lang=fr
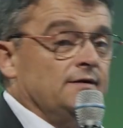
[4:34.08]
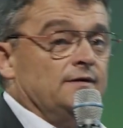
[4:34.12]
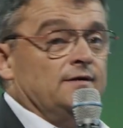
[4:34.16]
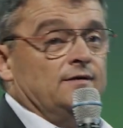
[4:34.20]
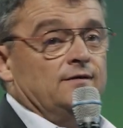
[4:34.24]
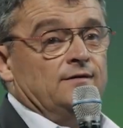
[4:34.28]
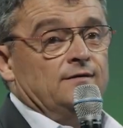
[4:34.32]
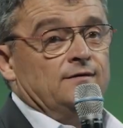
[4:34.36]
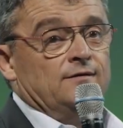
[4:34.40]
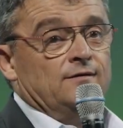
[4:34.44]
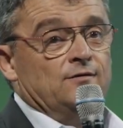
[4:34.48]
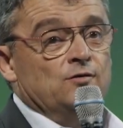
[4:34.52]

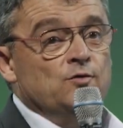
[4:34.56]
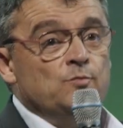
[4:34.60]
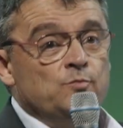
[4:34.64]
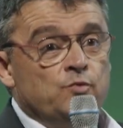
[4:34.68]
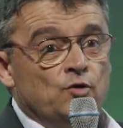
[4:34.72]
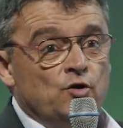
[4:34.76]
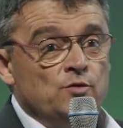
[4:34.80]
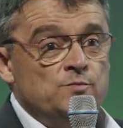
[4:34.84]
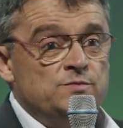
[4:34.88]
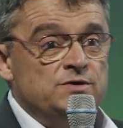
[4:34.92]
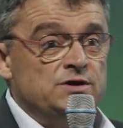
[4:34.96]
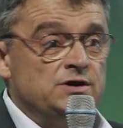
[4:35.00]
le
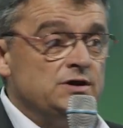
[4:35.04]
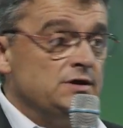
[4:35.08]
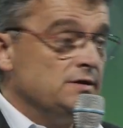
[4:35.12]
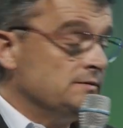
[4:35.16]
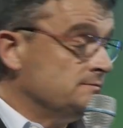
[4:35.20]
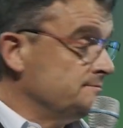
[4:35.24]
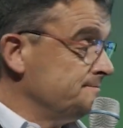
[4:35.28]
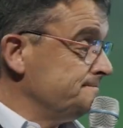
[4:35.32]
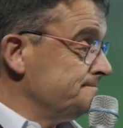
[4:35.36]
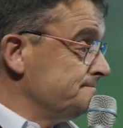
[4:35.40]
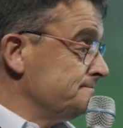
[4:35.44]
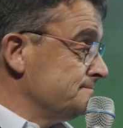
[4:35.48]
premier,
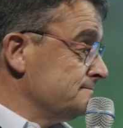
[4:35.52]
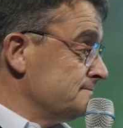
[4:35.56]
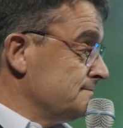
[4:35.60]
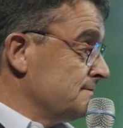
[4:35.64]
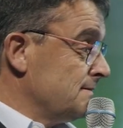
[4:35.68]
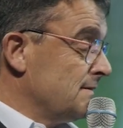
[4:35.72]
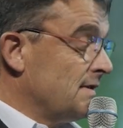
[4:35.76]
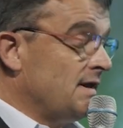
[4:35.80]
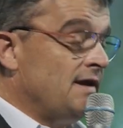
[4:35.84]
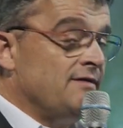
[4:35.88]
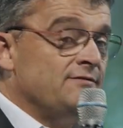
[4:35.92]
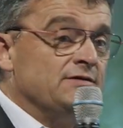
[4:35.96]

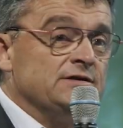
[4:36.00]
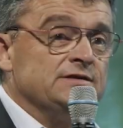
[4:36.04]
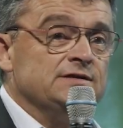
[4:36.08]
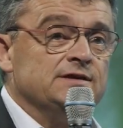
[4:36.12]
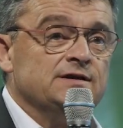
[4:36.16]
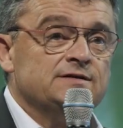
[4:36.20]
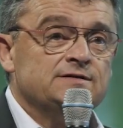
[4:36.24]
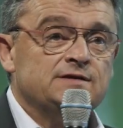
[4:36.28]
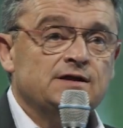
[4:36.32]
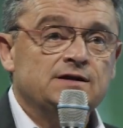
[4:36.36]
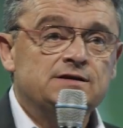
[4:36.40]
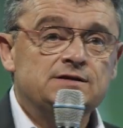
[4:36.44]
avec
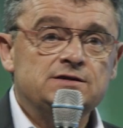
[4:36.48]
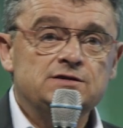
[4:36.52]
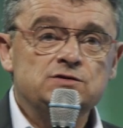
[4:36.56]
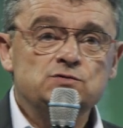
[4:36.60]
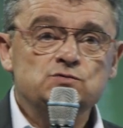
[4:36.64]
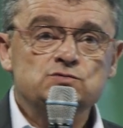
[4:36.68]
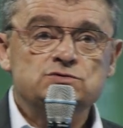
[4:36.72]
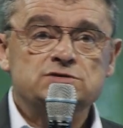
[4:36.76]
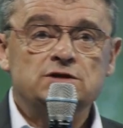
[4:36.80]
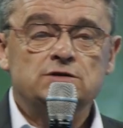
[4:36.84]
Nathalie, nous